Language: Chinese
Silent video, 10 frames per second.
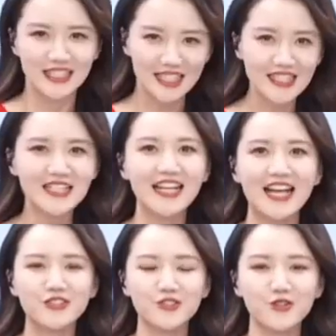接下来
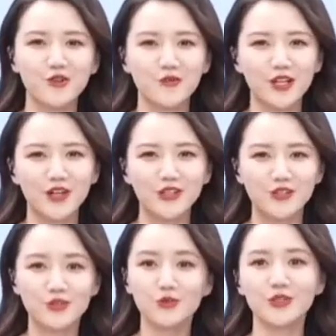就是我们要和
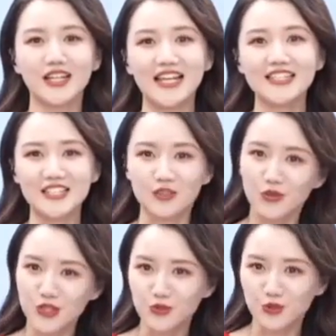松韵来一起做一
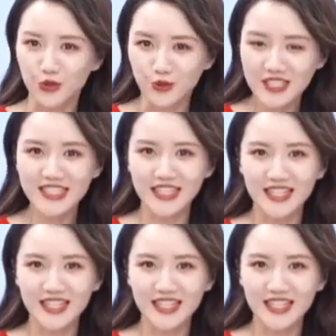组游戏。